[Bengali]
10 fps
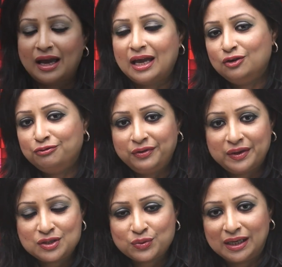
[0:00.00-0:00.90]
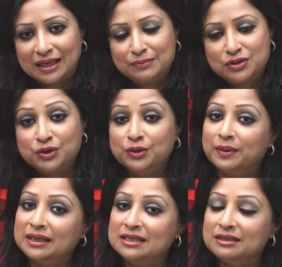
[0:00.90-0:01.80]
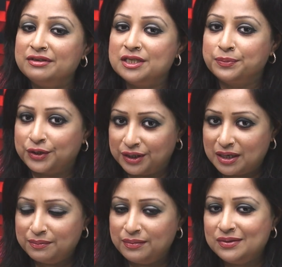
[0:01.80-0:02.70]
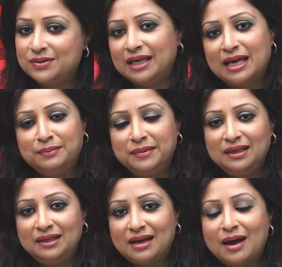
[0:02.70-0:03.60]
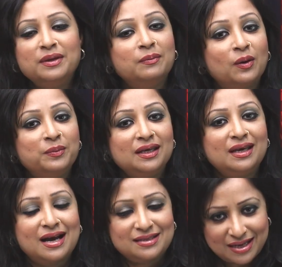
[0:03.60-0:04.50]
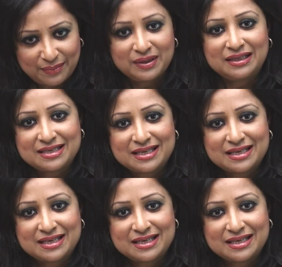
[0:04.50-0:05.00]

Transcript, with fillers: হ্যালো ভিউয়ার্স ওয়েলকাম টু রূপালী টিভিস প্রোগ্রাম মিউজিক অ্যান্ড মি আমি ববি আছি আপনাদের